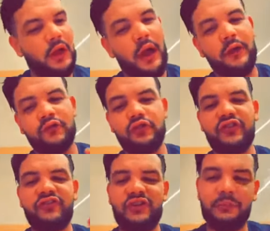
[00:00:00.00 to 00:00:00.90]
à ce que
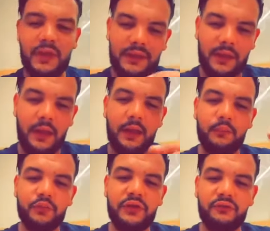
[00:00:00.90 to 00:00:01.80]
j'estime être un
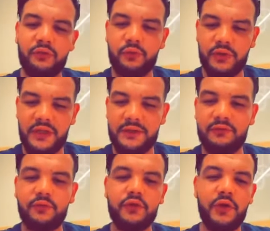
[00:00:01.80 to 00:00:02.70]
bon niveau et un
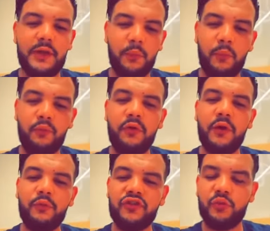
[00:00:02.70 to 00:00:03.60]
niveau correct pour
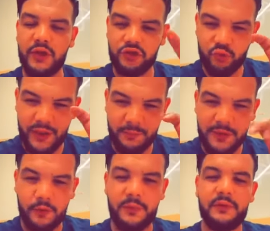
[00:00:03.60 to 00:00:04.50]
pouvoir continuer à jouer avec
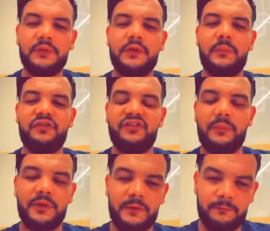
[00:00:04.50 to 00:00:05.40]
mes copains, comme je les
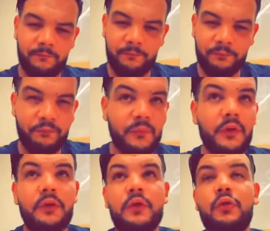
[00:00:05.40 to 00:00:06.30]
appelle.
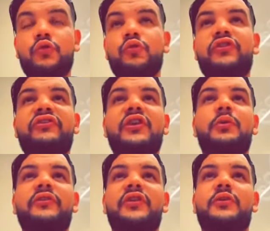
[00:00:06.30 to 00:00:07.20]
Le souci, c'est
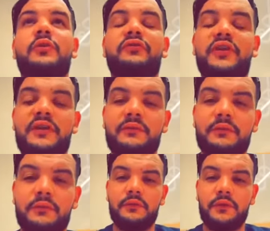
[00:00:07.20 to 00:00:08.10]
quoi C'est qu'en fait,
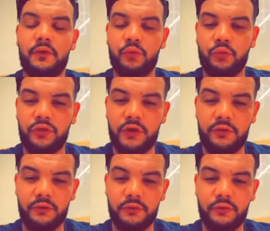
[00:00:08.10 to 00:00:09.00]
quand on
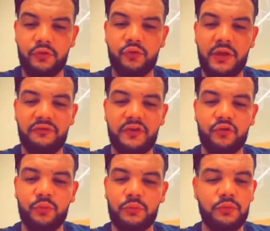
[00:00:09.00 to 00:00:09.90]
donne de son
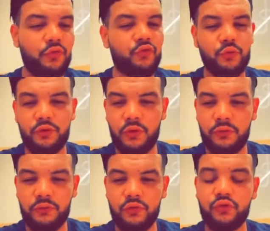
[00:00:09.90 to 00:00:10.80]
affection, de son temps,
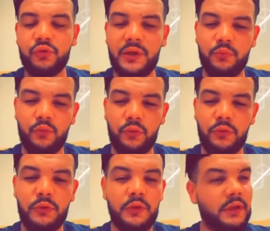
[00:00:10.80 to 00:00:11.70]
de son amour
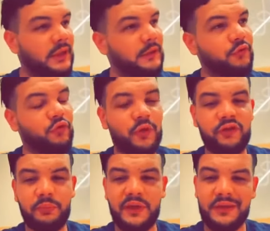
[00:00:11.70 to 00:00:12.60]
et de son
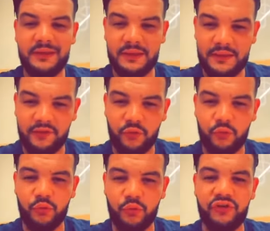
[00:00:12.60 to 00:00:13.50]
respect, quitte à s'en
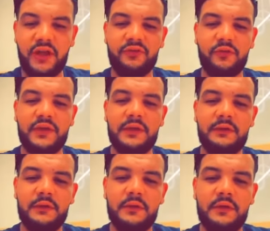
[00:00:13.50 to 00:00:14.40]
user la santé,
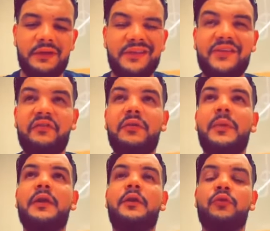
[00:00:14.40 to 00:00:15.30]
ça fait
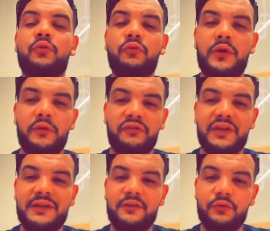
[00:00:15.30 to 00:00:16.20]
mal quand on voit qu'en
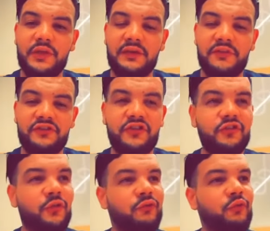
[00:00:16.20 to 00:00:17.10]
fait les autres
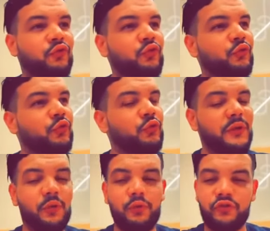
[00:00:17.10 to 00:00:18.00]
réfléchissent qu'en fonction de
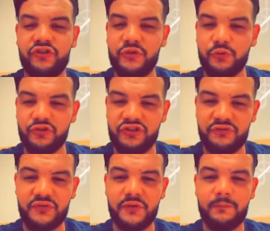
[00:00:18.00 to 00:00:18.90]
numérologie ou de
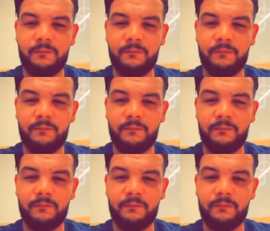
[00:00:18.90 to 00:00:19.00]
chiffres.